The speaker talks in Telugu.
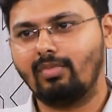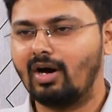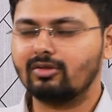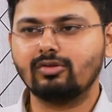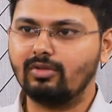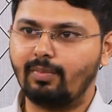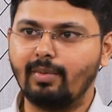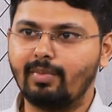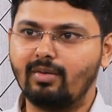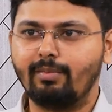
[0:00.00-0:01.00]
మారుతుంది
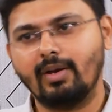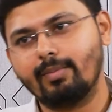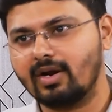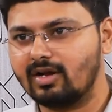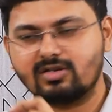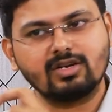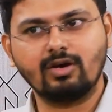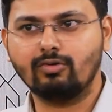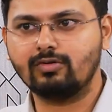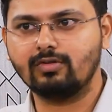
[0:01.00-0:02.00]
పేపర్ పేపర్
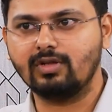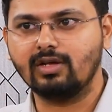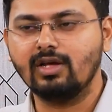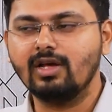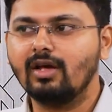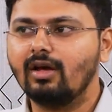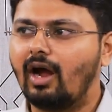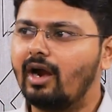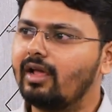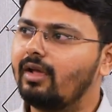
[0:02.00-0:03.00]
కష్టంగా అవుతుంది
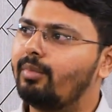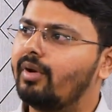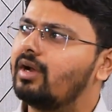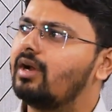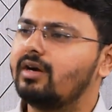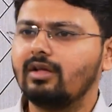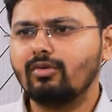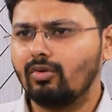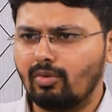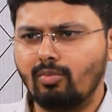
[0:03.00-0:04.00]
అంటే ఇప్పుడు ఎట్లా అంటే
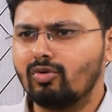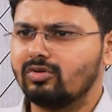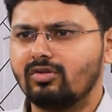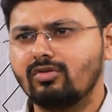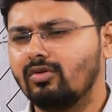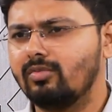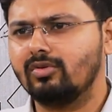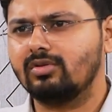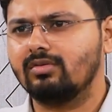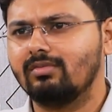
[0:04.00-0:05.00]
నువ్వు ఒక బుక్ చదువుకొని
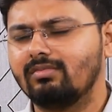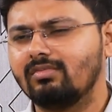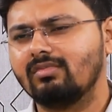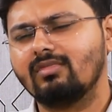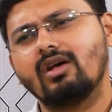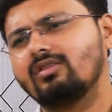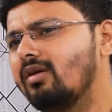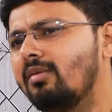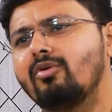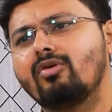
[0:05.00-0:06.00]
పోతావు
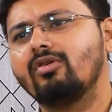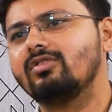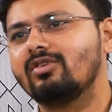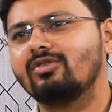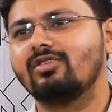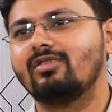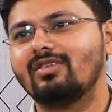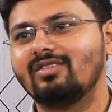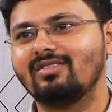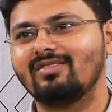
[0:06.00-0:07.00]
అసలు ఆ బుక్లోంచి క్వశ్చన్
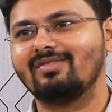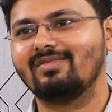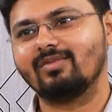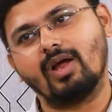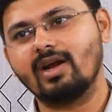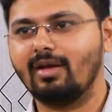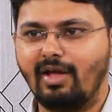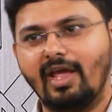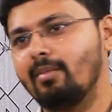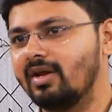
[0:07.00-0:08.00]
ఉండదు అంటే
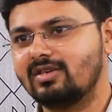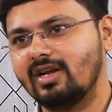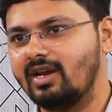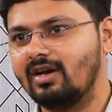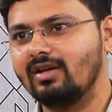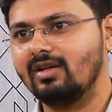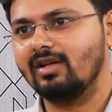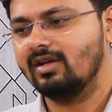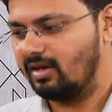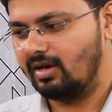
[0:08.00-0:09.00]
ఏ మనిషి అయినా
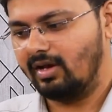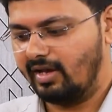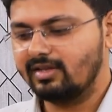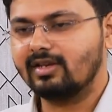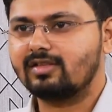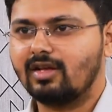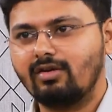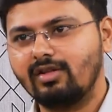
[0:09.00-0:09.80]
ఏం చేస్తారు